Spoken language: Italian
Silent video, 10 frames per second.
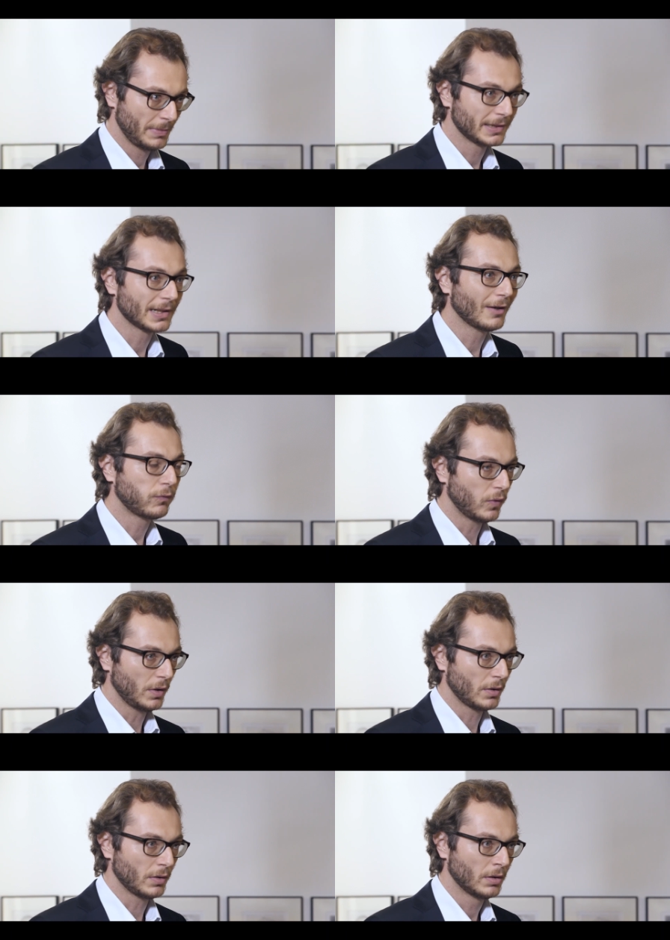metterla a
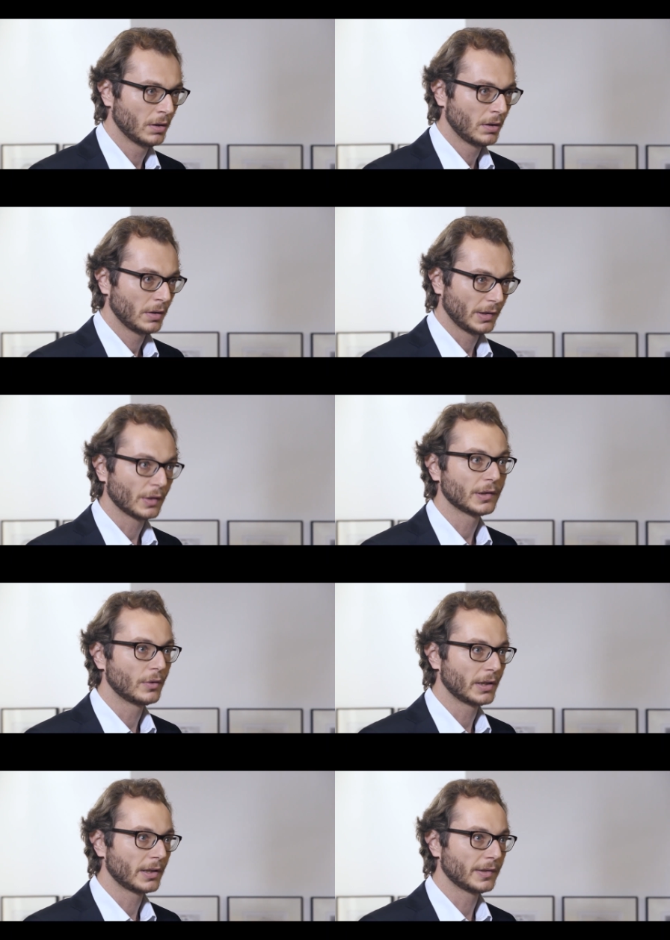fuoco, se no si
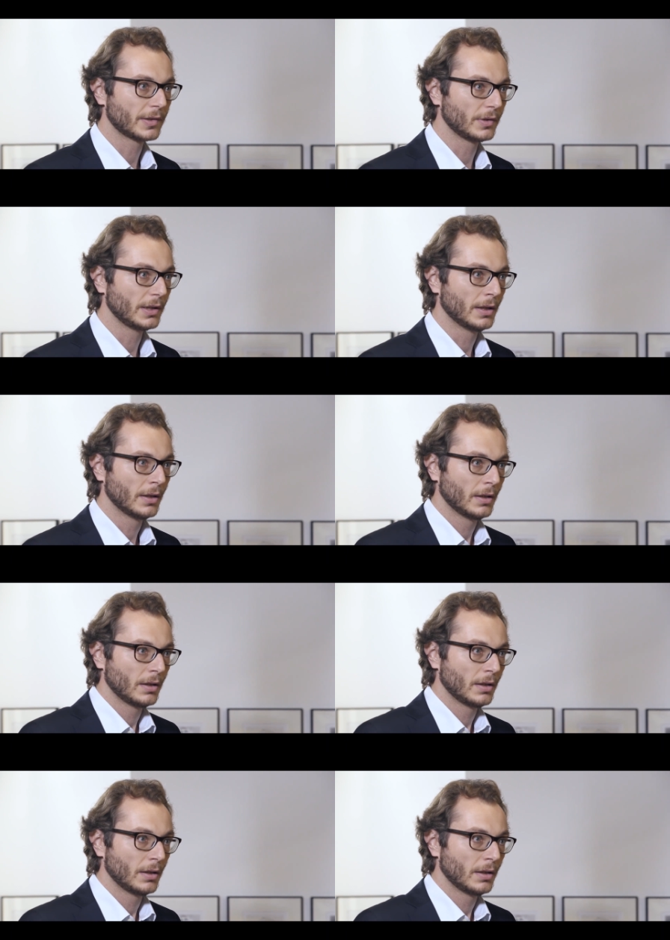corre il rischio di